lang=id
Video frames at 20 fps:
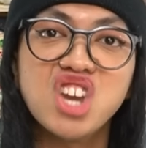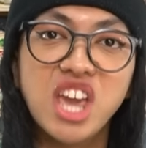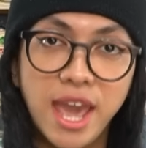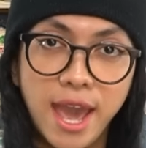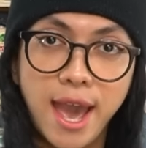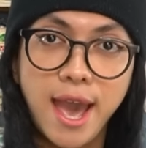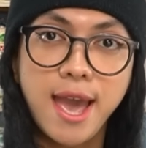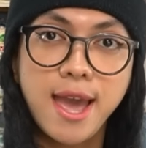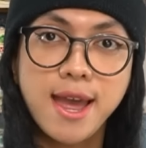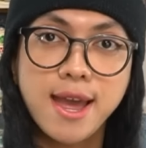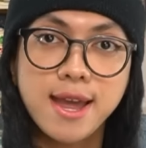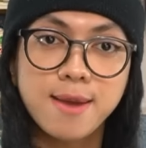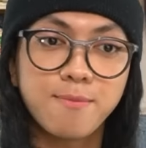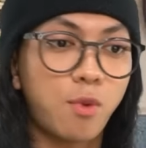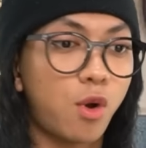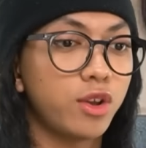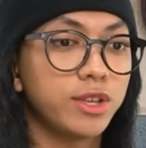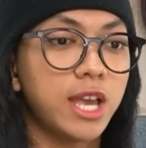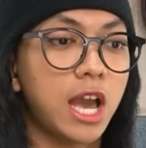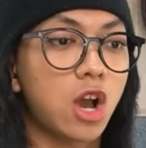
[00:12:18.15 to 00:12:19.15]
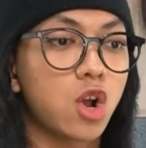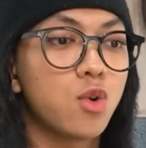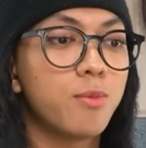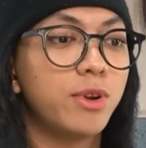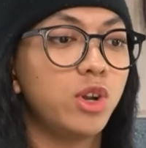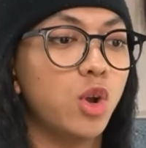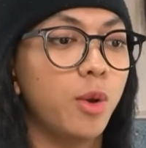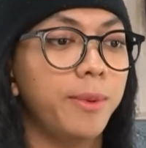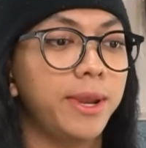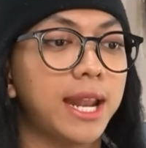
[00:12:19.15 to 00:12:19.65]
ya pokoknya aku
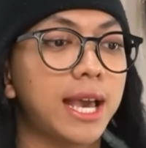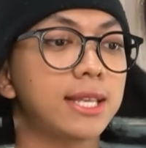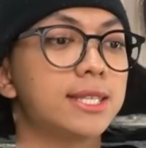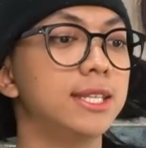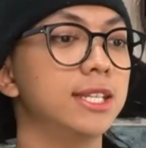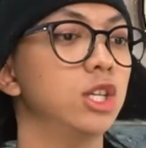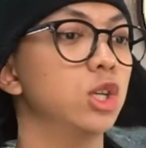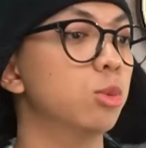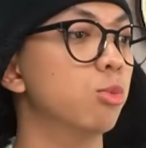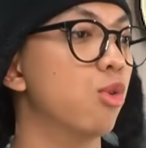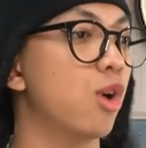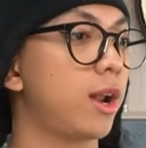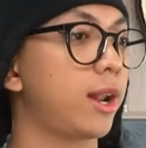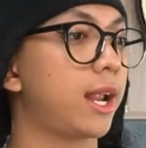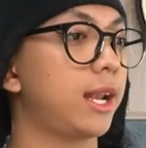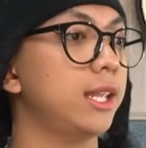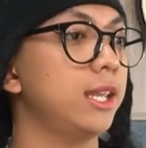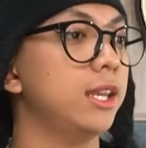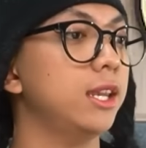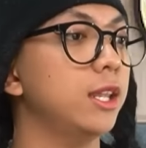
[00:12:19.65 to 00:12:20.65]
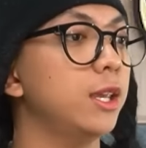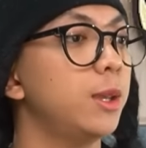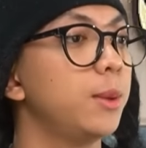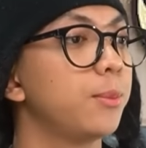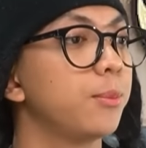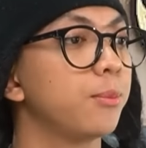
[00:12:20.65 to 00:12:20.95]
mendominasi di hubungan kali ini